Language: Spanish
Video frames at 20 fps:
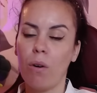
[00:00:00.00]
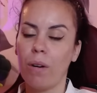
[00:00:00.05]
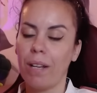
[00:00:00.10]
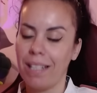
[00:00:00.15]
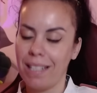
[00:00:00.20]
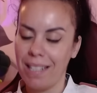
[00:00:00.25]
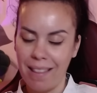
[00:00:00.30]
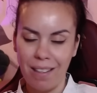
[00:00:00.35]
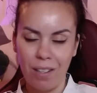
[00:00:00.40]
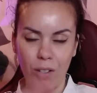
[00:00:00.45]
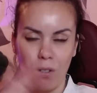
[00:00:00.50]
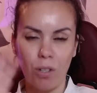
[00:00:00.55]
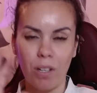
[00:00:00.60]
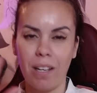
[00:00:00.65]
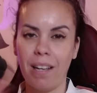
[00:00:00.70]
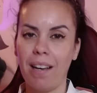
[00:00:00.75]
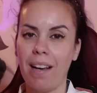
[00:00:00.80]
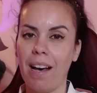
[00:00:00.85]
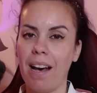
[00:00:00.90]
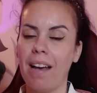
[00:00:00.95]
Aunque ya digo
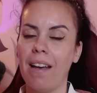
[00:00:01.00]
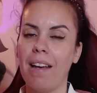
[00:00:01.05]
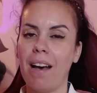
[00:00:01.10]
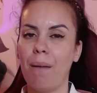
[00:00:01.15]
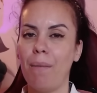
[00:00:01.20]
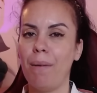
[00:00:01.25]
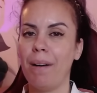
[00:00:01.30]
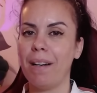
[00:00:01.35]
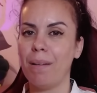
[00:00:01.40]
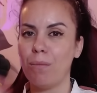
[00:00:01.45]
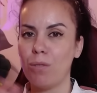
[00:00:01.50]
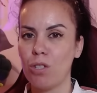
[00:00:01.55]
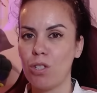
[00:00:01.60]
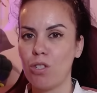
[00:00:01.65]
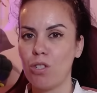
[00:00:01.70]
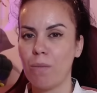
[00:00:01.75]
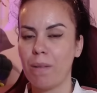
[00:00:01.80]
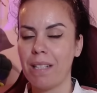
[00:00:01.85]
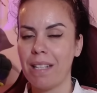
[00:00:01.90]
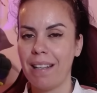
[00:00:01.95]
que eh, hablaremos de
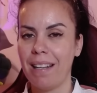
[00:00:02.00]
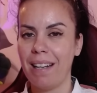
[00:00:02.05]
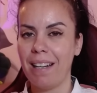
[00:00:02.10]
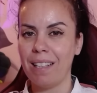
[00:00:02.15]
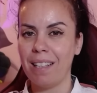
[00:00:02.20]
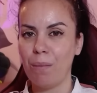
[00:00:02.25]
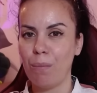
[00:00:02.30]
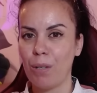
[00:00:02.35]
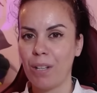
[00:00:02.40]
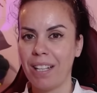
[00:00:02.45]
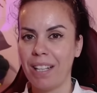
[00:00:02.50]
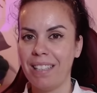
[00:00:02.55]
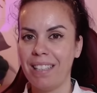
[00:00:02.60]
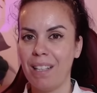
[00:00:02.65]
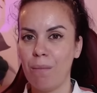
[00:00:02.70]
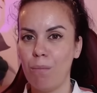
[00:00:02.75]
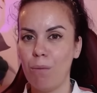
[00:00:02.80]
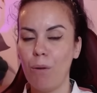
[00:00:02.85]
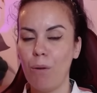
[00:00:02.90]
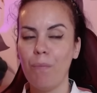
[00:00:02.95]
esto más adelante porque hay
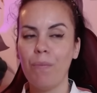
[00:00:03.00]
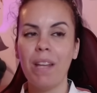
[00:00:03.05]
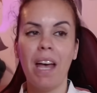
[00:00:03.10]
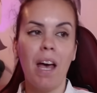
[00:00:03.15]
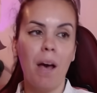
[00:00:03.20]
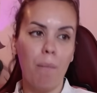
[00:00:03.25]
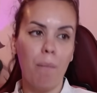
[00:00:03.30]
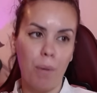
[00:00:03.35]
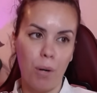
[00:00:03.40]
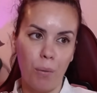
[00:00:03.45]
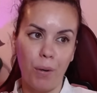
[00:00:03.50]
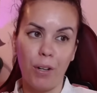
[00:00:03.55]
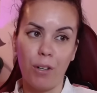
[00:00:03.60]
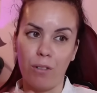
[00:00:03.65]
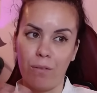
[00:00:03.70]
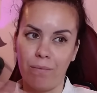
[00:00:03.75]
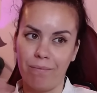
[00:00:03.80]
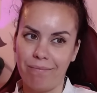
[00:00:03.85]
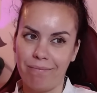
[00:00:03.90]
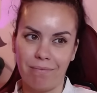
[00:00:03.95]
tiempo, pero
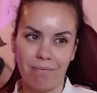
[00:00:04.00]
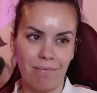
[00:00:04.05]
bueno,